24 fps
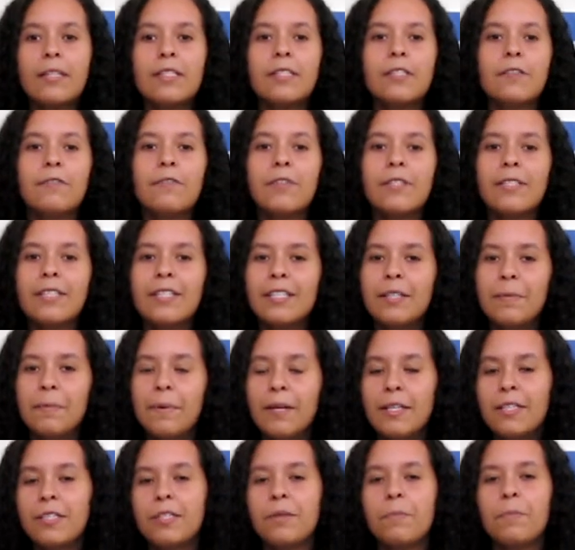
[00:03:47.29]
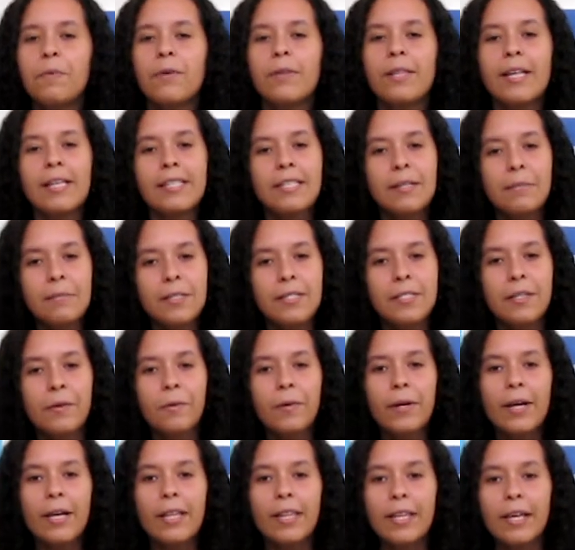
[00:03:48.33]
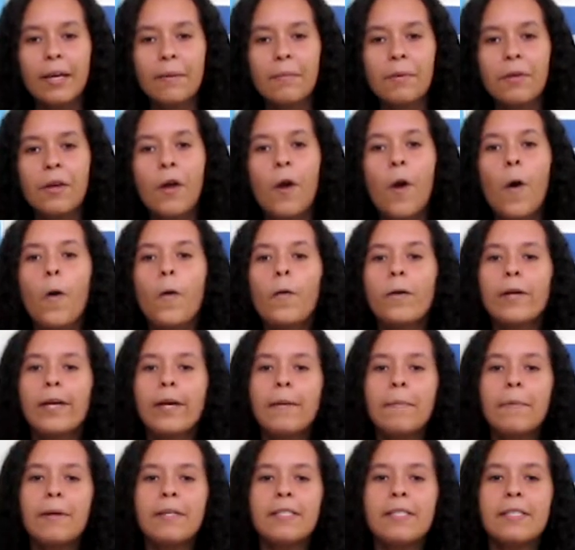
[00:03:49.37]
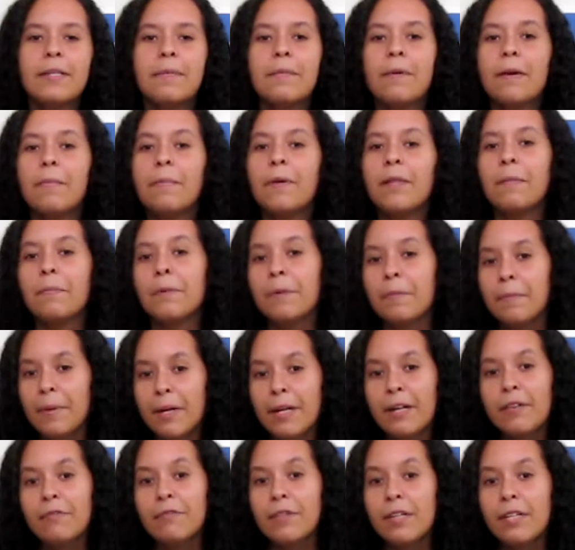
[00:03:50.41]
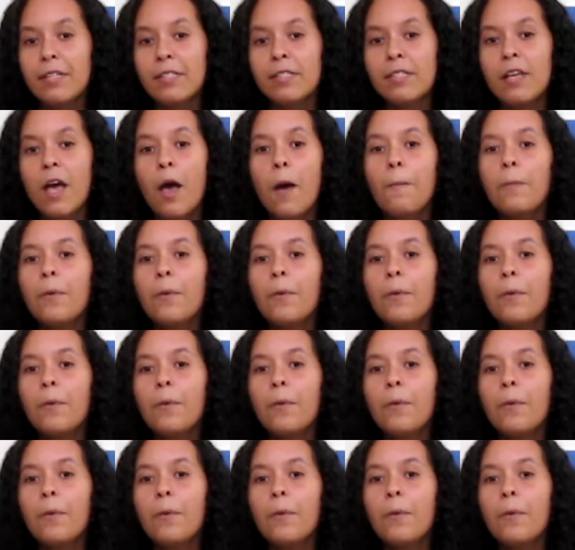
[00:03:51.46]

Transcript: Se você já participou dessa missão Caleb ou quer participar pela primeira vez,